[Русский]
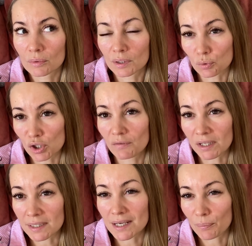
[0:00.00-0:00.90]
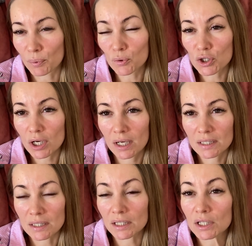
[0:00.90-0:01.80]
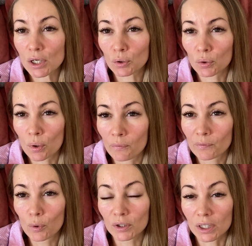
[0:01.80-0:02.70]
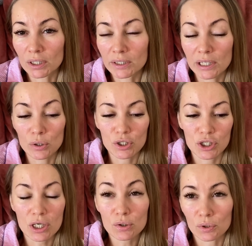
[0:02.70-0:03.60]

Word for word: это уже две недели получается, неделю до Нового года и неделю сейчас,